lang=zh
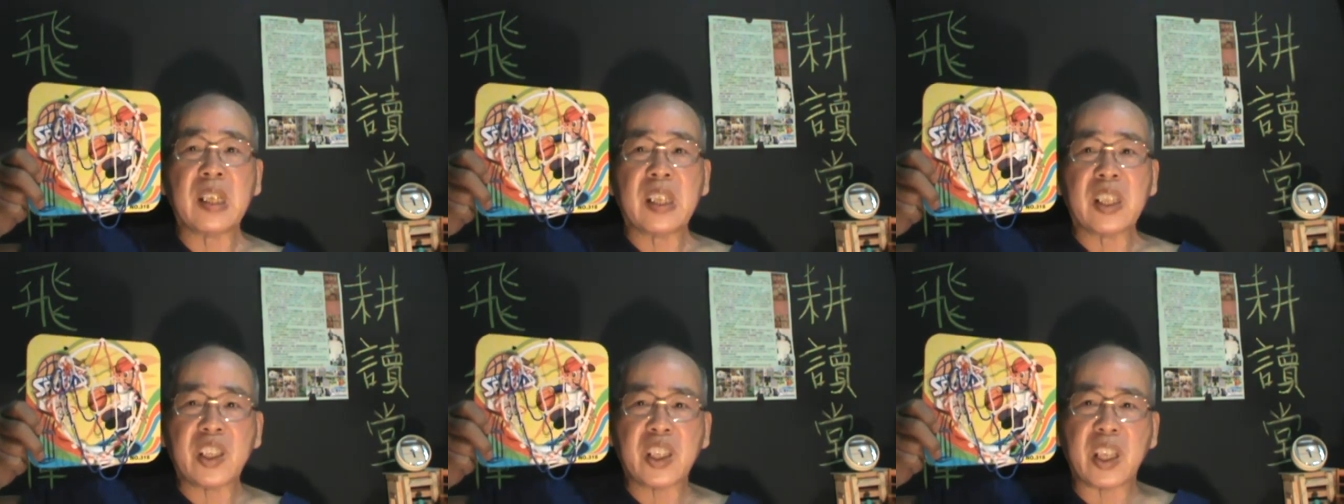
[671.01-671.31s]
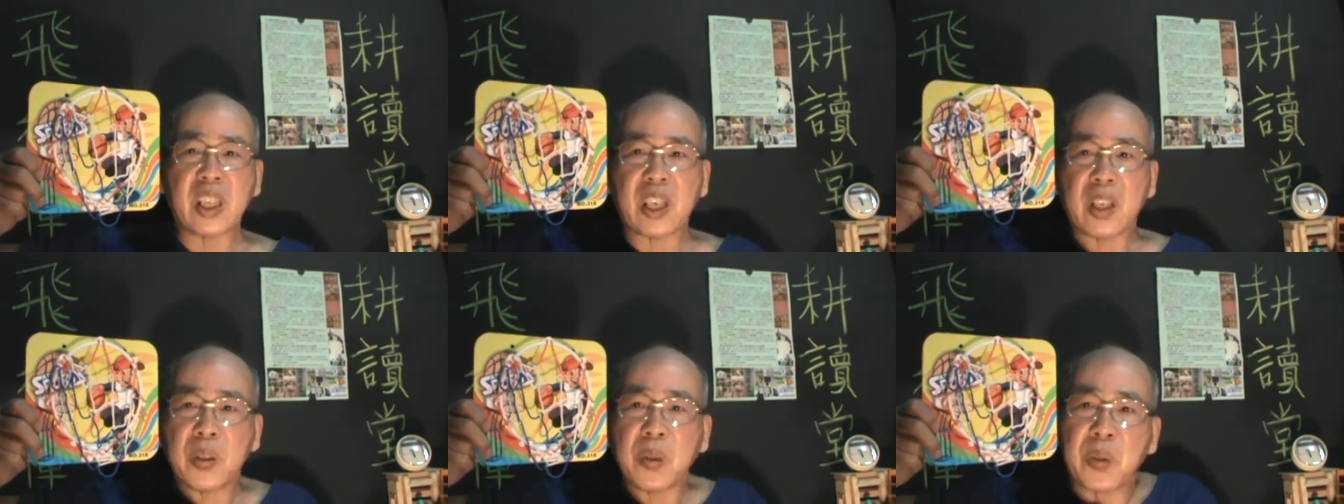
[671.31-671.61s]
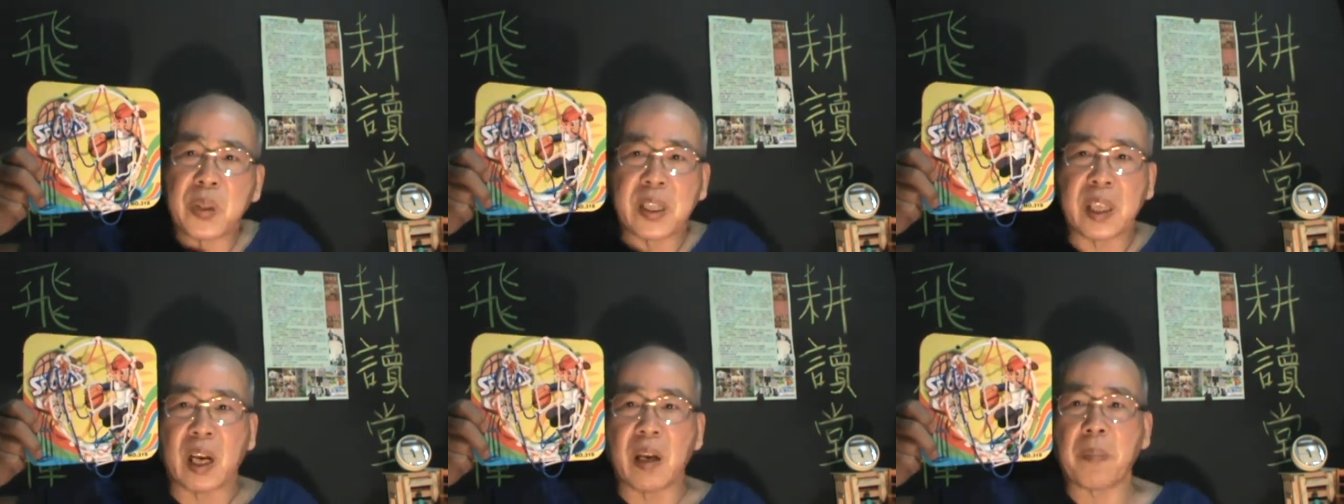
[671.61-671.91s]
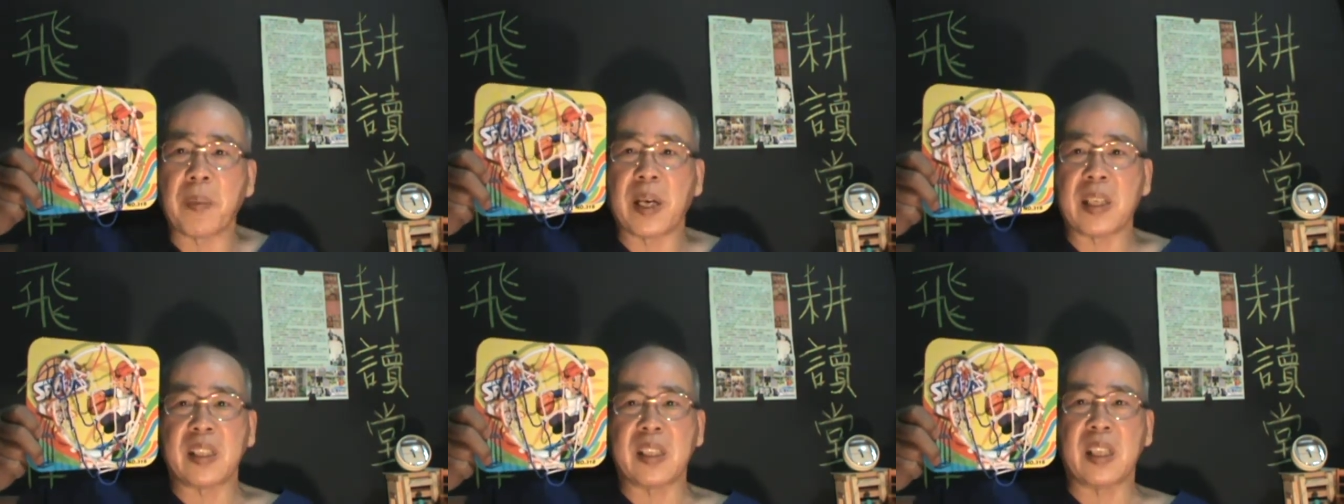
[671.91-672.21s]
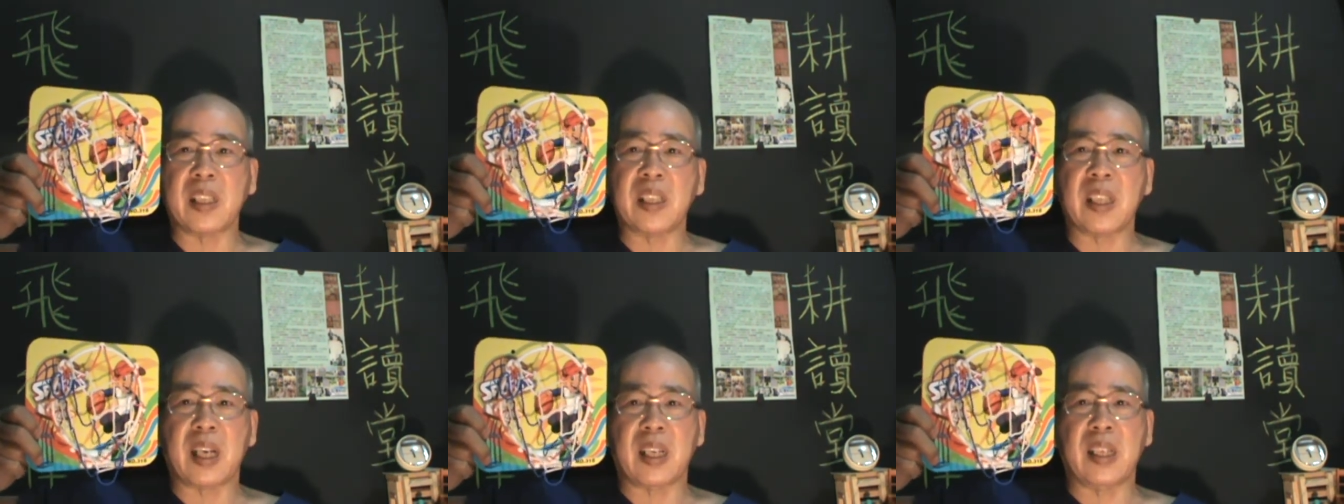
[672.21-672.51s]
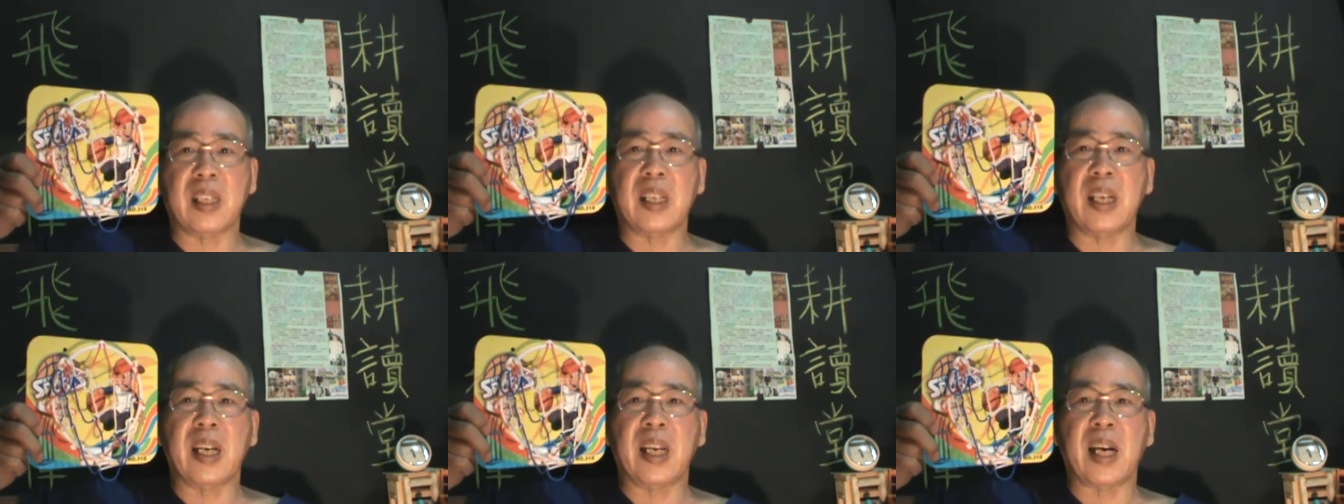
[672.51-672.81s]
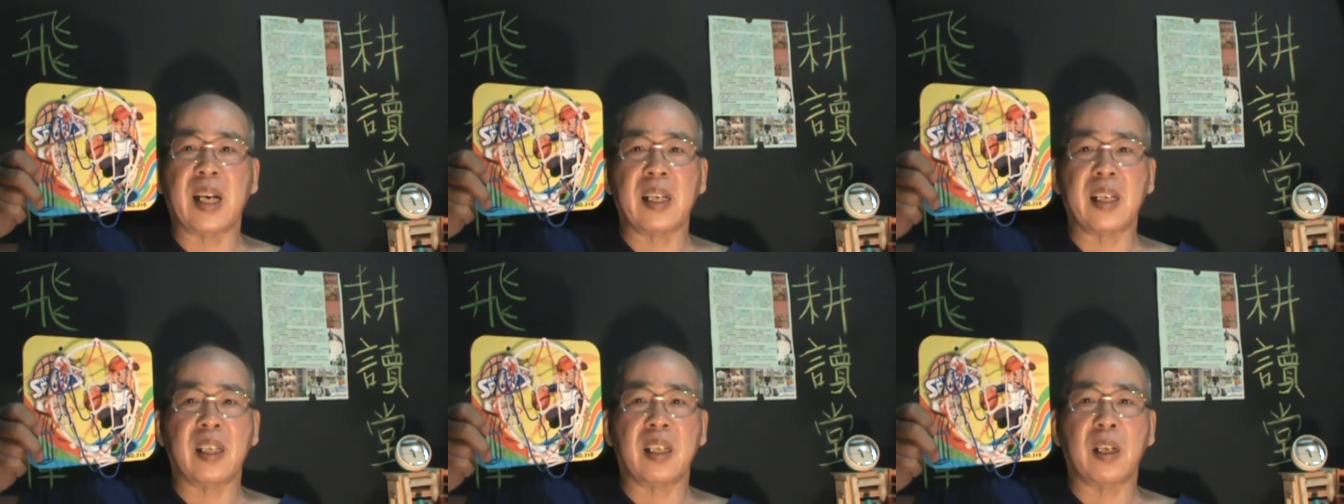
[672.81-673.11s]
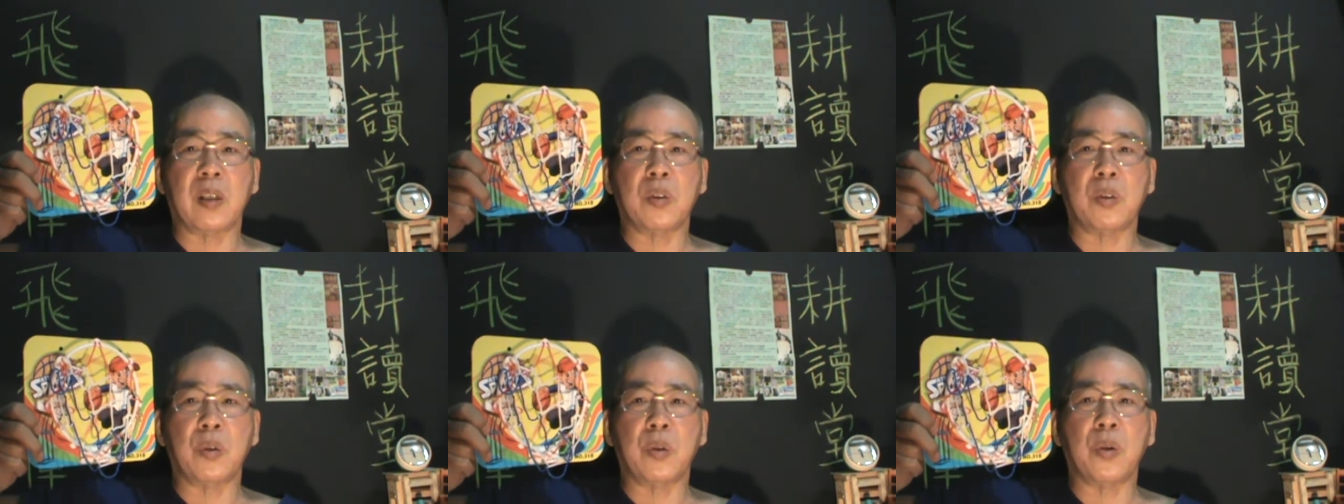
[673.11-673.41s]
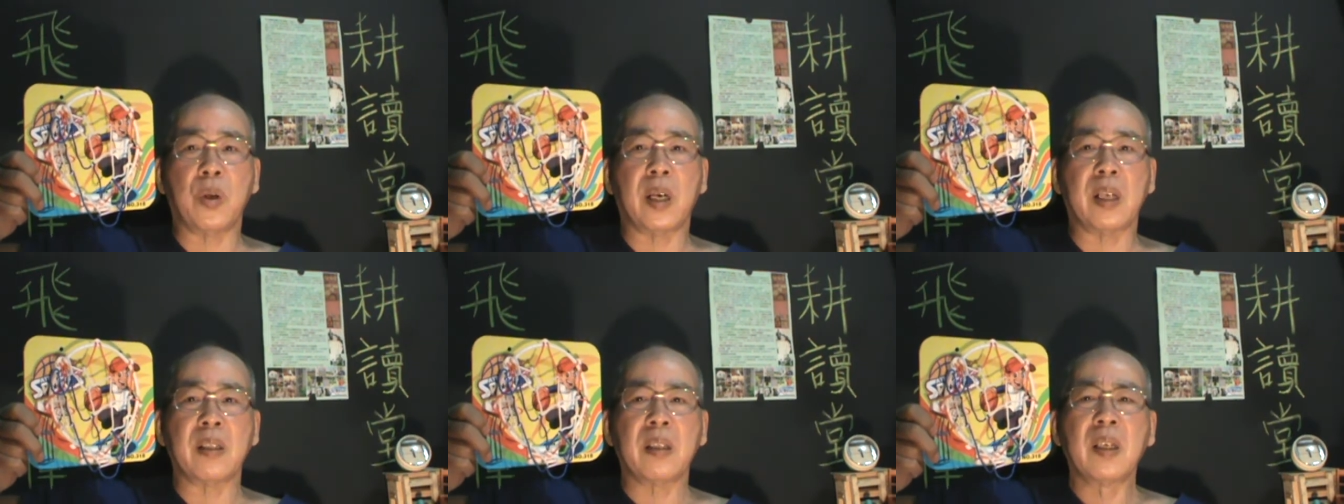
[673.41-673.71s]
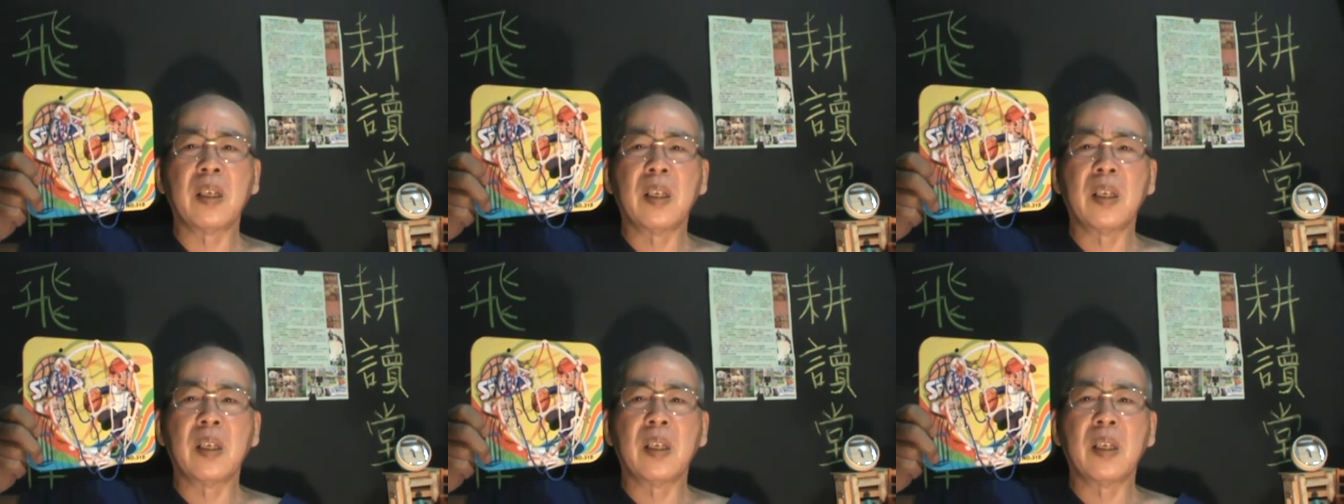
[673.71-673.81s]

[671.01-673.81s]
现在又想要把剩下的那两个要锯断，